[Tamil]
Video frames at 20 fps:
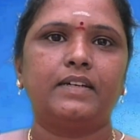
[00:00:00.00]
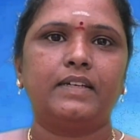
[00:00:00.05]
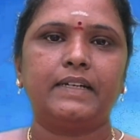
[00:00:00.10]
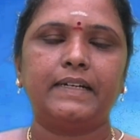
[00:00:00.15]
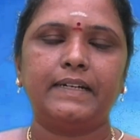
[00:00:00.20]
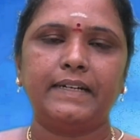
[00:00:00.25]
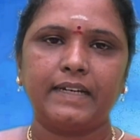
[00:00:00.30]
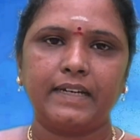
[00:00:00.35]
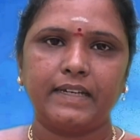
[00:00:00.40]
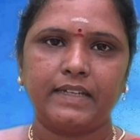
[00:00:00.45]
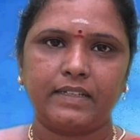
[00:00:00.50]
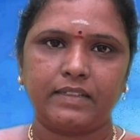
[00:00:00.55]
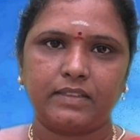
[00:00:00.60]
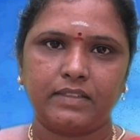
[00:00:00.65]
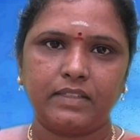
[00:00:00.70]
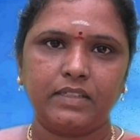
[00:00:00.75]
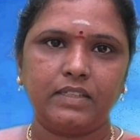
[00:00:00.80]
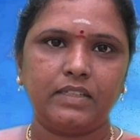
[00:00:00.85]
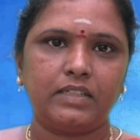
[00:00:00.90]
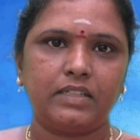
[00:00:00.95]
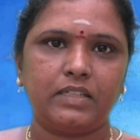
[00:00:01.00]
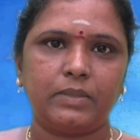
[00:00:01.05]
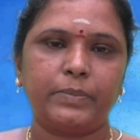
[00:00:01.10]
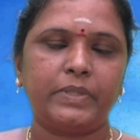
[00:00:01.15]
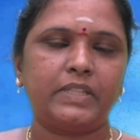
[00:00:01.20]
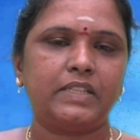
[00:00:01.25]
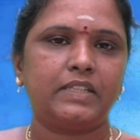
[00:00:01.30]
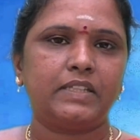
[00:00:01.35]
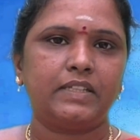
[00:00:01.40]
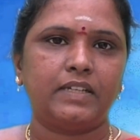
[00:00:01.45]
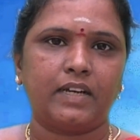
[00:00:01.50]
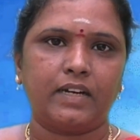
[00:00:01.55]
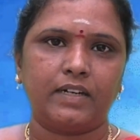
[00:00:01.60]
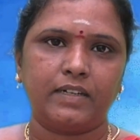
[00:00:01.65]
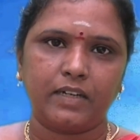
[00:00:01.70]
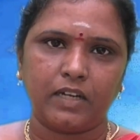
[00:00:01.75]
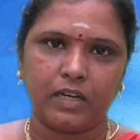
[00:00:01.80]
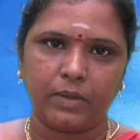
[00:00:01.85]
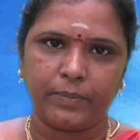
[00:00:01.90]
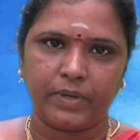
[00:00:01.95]
இரண்டாயிரத்தி இருபத்தி
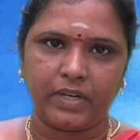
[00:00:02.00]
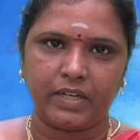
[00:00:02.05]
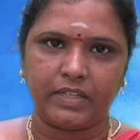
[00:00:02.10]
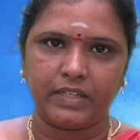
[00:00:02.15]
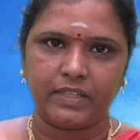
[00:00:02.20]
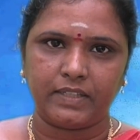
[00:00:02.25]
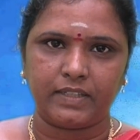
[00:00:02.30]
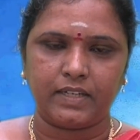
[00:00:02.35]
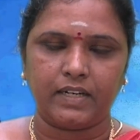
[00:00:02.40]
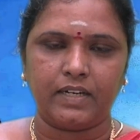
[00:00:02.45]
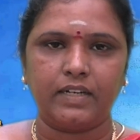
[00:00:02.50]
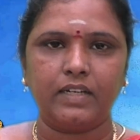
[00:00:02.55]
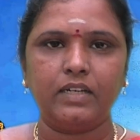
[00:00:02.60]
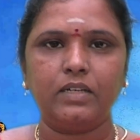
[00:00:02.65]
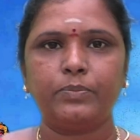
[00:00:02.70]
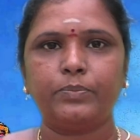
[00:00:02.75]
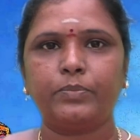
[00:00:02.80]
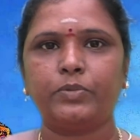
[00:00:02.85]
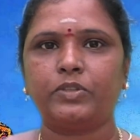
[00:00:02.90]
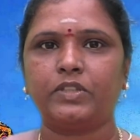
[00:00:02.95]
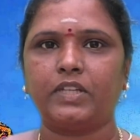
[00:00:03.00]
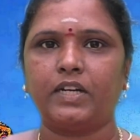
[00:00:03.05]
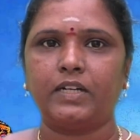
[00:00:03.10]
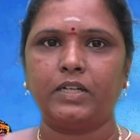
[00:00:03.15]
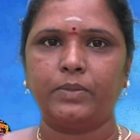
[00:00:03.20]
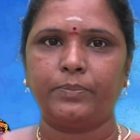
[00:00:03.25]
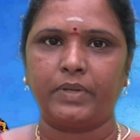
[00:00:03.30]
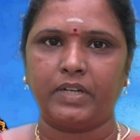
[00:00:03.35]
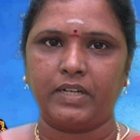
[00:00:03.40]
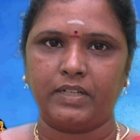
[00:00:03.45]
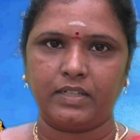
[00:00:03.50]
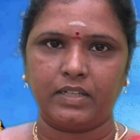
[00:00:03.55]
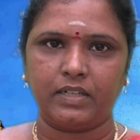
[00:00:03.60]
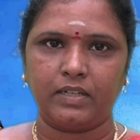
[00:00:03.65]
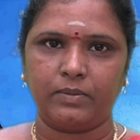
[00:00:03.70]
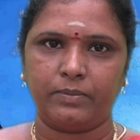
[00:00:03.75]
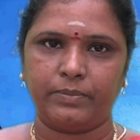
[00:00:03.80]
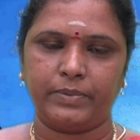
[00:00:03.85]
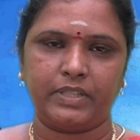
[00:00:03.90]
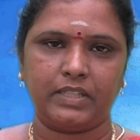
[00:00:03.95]
நான்காம் ஆண்டிற்கான புத்தாண்டு
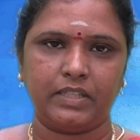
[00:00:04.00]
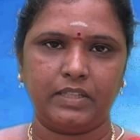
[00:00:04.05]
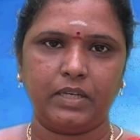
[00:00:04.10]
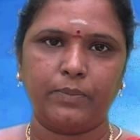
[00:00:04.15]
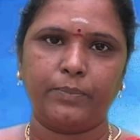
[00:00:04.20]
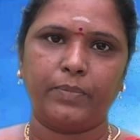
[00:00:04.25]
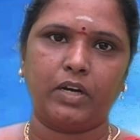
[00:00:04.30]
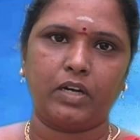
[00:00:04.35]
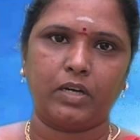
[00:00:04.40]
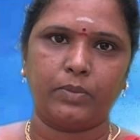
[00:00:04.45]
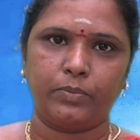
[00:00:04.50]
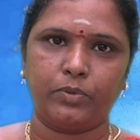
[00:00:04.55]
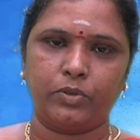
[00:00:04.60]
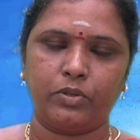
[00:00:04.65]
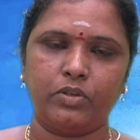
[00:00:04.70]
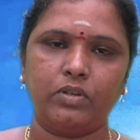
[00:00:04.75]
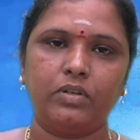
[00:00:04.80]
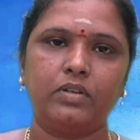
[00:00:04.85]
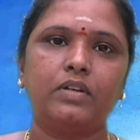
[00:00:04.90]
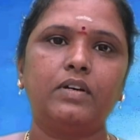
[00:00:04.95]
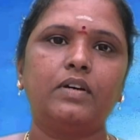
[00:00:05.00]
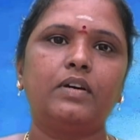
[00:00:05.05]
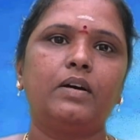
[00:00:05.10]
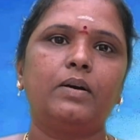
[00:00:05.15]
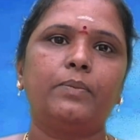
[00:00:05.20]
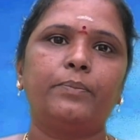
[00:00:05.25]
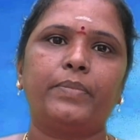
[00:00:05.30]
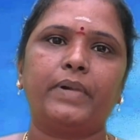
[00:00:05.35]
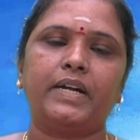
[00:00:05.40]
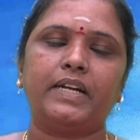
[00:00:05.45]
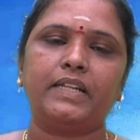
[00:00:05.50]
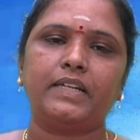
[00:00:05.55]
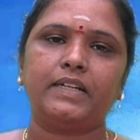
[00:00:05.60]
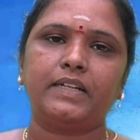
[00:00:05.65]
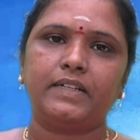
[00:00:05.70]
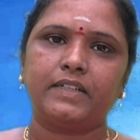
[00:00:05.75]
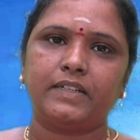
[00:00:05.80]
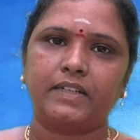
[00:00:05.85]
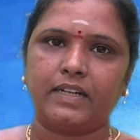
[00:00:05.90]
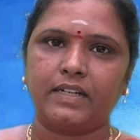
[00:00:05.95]
பலன்கள் பற்றி தான் பார்க்க போகிறோம்
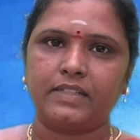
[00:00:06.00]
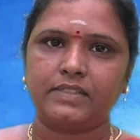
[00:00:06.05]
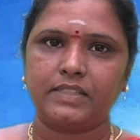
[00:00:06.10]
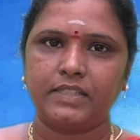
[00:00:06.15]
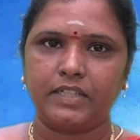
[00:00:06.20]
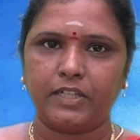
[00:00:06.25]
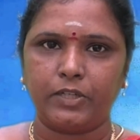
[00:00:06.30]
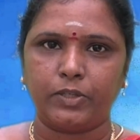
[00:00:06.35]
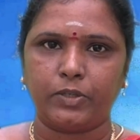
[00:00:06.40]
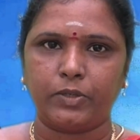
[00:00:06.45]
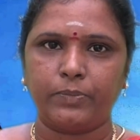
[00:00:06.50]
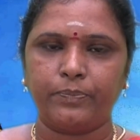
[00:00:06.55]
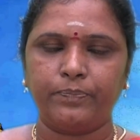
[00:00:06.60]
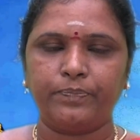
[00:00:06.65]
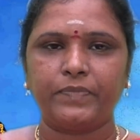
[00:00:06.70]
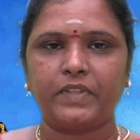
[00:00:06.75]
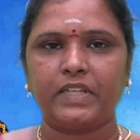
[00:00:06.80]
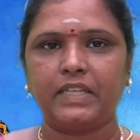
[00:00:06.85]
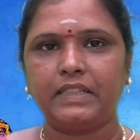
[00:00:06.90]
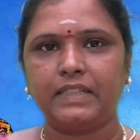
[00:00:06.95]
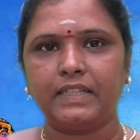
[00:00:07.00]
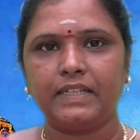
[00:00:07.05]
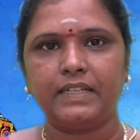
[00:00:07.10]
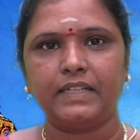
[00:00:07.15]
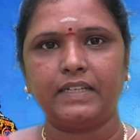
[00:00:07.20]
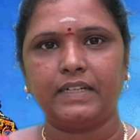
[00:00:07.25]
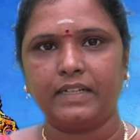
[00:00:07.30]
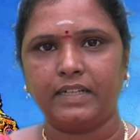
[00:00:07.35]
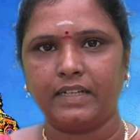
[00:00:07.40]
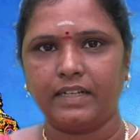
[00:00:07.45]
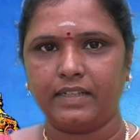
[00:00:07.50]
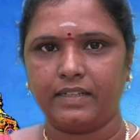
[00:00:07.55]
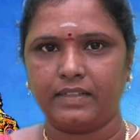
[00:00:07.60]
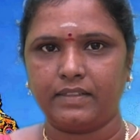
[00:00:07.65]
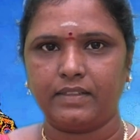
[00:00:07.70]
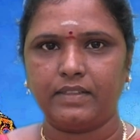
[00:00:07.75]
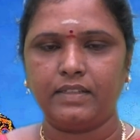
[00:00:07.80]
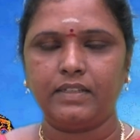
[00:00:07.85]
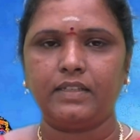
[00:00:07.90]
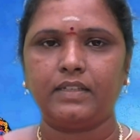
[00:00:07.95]
பன்னிரெண்டு ராசிகளுக்கும் இந்த
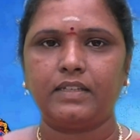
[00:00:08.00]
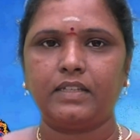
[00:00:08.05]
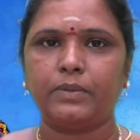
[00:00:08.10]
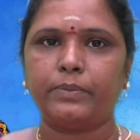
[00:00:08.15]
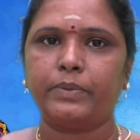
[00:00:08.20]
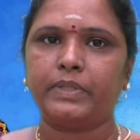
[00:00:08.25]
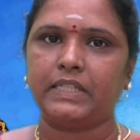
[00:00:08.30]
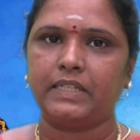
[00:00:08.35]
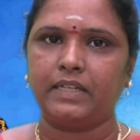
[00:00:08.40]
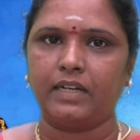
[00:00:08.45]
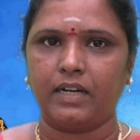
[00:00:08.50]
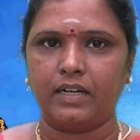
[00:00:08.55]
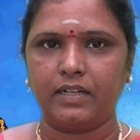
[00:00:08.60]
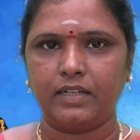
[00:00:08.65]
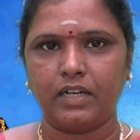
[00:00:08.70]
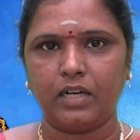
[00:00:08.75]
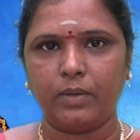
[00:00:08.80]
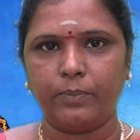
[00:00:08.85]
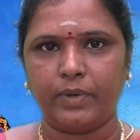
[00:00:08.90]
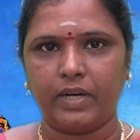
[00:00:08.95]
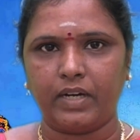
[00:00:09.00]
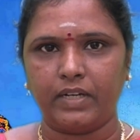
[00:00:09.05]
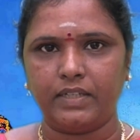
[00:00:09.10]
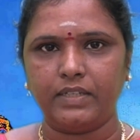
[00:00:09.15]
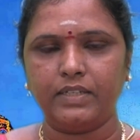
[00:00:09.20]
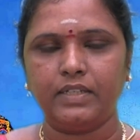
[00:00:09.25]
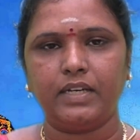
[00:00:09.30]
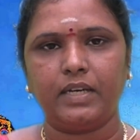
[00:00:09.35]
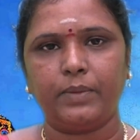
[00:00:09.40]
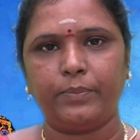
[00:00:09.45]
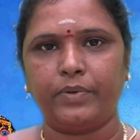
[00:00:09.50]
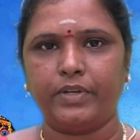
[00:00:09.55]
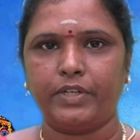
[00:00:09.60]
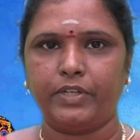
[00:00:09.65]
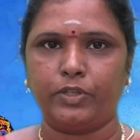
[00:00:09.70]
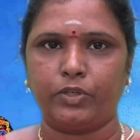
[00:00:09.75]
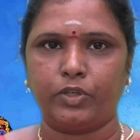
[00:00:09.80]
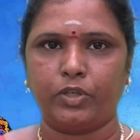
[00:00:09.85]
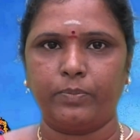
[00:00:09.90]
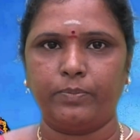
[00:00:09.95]
இரண்டாயிரத்தி இருபத்தி நான்காம் ஆண்டு எப்படி
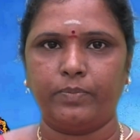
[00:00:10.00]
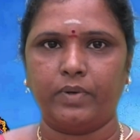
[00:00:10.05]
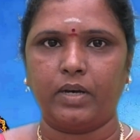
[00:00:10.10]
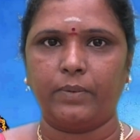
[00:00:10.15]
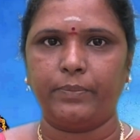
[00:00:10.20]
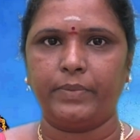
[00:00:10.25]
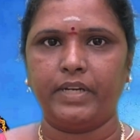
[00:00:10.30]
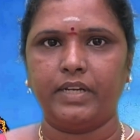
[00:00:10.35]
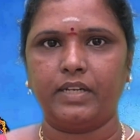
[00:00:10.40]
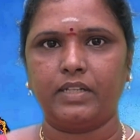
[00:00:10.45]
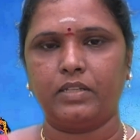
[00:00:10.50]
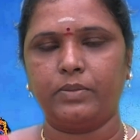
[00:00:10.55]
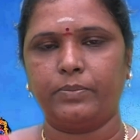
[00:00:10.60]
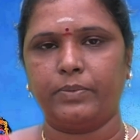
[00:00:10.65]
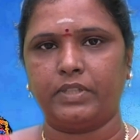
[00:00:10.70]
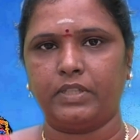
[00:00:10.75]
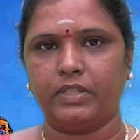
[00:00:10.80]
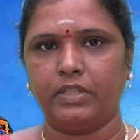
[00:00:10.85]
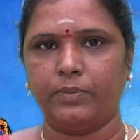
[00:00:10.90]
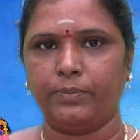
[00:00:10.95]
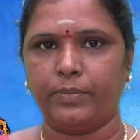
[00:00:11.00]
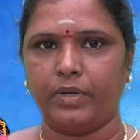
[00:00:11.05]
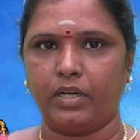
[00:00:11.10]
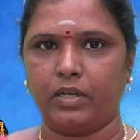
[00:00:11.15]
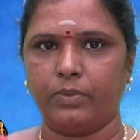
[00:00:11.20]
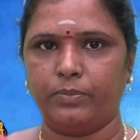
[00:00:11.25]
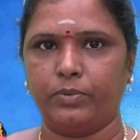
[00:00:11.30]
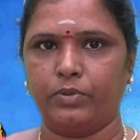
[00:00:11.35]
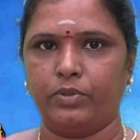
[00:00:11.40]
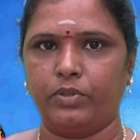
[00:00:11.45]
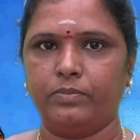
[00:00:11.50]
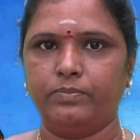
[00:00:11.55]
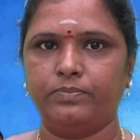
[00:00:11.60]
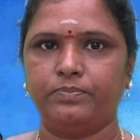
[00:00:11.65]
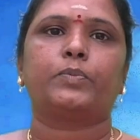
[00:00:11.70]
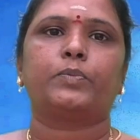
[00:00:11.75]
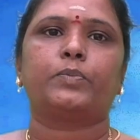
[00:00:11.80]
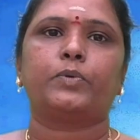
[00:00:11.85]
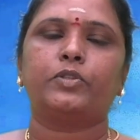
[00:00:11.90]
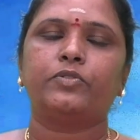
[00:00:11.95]
இருக்கும் அப்படின்றத பற்றி தான் பார்க்க போகிறோம்
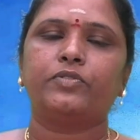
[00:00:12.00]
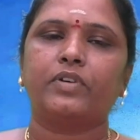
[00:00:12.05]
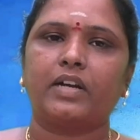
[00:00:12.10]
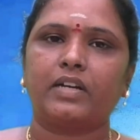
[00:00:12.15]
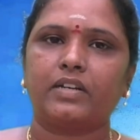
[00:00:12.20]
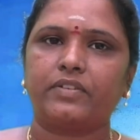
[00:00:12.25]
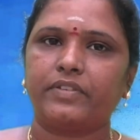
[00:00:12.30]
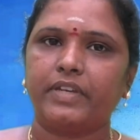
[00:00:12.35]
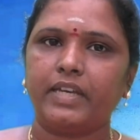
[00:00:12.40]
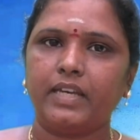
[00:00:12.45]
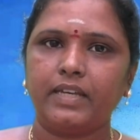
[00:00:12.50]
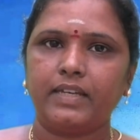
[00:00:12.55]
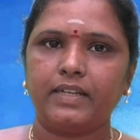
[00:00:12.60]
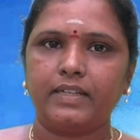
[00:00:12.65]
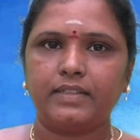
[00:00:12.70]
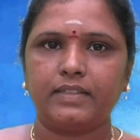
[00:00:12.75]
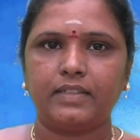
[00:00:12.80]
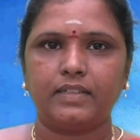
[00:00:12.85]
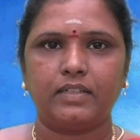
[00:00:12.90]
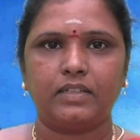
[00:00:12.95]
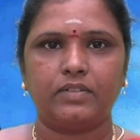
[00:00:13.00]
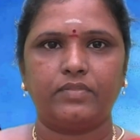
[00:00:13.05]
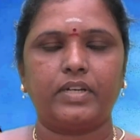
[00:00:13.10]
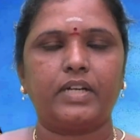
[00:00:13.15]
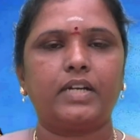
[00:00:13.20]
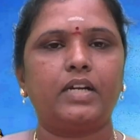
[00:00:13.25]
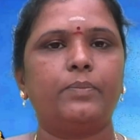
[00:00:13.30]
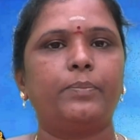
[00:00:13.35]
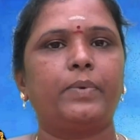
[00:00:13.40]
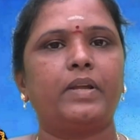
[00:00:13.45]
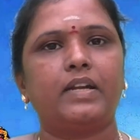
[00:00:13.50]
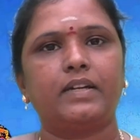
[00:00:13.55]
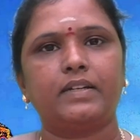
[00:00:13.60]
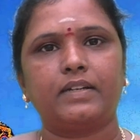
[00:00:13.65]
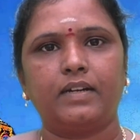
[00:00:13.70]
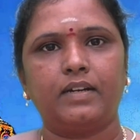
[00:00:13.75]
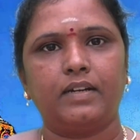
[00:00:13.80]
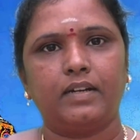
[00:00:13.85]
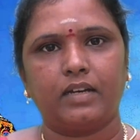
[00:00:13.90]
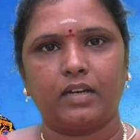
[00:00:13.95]
பொதுவாகவே இந்த வருட
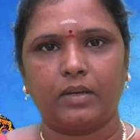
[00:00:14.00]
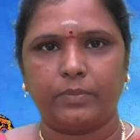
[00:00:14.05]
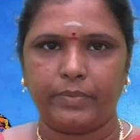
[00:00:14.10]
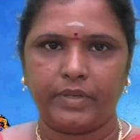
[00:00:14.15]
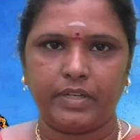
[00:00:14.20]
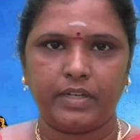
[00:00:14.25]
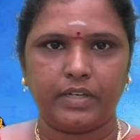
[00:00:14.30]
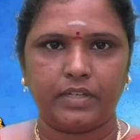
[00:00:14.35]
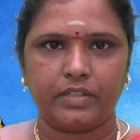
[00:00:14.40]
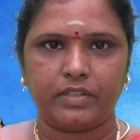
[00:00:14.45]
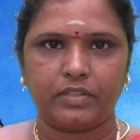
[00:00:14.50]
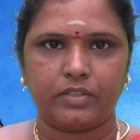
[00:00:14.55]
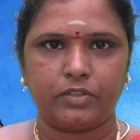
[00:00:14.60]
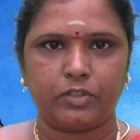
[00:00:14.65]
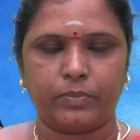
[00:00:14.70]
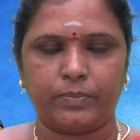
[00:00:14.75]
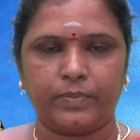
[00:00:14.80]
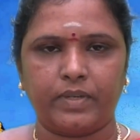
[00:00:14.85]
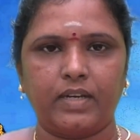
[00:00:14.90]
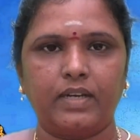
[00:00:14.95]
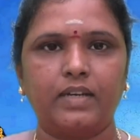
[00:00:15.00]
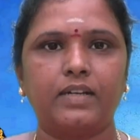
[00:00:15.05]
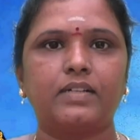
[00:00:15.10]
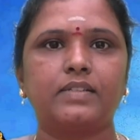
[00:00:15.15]
பலன்கள் அப்படின்னு எடுத்துக்கிட்டோம்னா